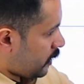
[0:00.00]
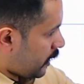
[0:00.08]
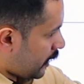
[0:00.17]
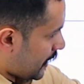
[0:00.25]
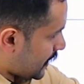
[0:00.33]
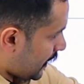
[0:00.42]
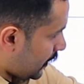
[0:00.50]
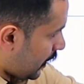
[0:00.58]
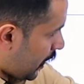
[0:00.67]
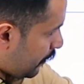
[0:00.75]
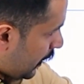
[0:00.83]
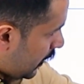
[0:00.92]
إذا نزلنا
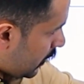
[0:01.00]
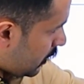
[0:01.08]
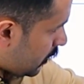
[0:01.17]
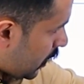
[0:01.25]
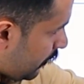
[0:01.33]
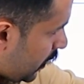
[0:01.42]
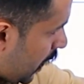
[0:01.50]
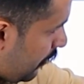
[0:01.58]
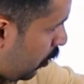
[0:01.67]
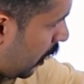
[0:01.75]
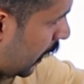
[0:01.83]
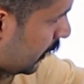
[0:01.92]
الأربعة ضربناها
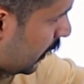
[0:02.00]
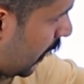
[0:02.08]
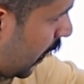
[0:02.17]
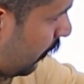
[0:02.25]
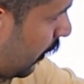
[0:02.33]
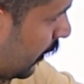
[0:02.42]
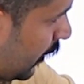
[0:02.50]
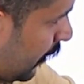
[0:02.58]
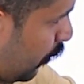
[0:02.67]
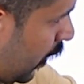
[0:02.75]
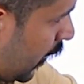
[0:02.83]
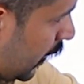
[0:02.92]
بالواحد أربعة
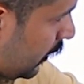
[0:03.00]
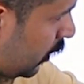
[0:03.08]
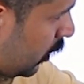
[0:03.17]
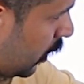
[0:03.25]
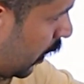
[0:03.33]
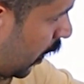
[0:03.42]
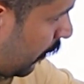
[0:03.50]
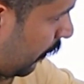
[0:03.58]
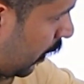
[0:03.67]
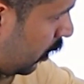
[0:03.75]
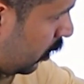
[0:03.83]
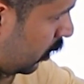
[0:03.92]
ضرب واحد
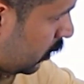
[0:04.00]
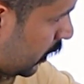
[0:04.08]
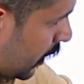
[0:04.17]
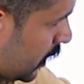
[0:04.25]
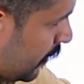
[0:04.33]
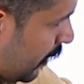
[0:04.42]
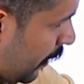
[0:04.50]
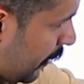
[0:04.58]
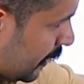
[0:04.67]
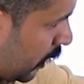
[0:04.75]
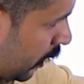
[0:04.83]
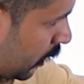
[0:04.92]
أربعة تقسيم
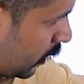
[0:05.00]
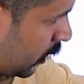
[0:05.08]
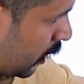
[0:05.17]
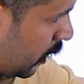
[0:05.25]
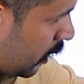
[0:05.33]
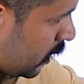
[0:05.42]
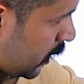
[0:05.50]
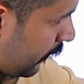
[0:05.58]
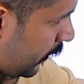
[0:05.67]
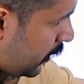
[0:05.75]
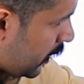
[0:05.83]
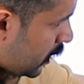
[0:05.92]
4 طارت
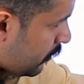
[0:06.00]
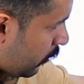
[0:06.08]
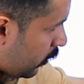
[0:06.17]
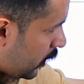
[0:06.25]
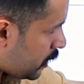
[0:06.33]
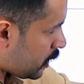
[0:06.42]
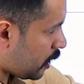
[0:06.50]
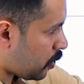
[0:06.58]
صف عندي اكس مرفوع ايش؟